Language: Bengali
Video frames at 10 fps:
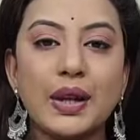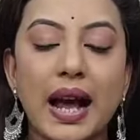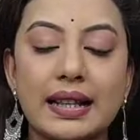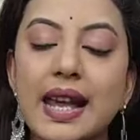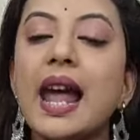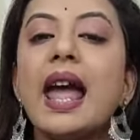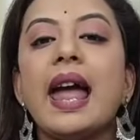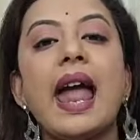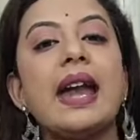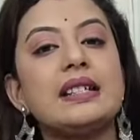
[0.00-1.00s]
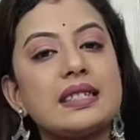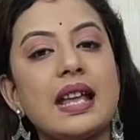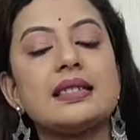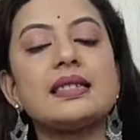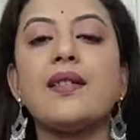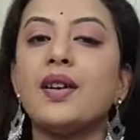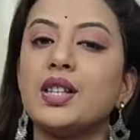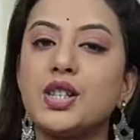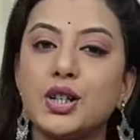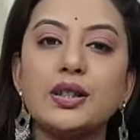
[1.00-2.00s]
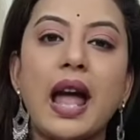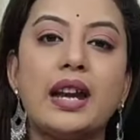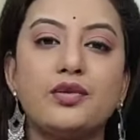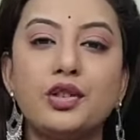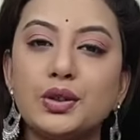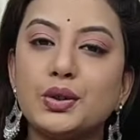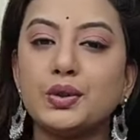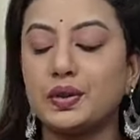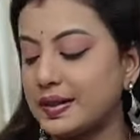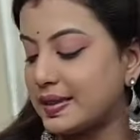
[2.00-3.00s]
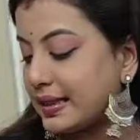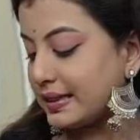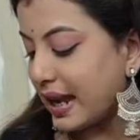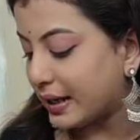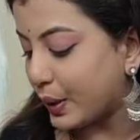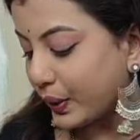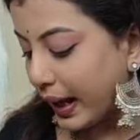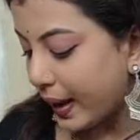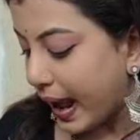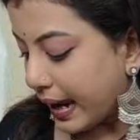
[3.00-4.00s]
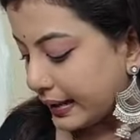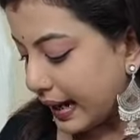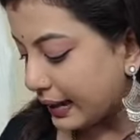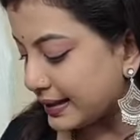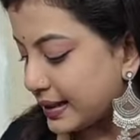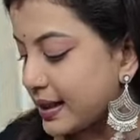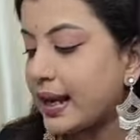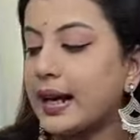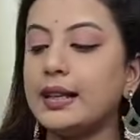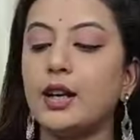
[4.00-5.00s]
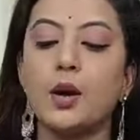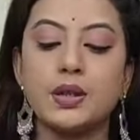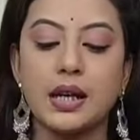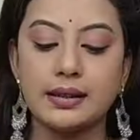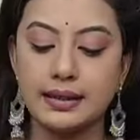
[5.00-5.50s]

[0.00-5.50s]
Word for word: থাকছে এইট সিক্স সেভেন জিরো নাইন ফোর টু থ্রি সিক্স নাইন ওকে নেক্সট যেই কালার অপশানটা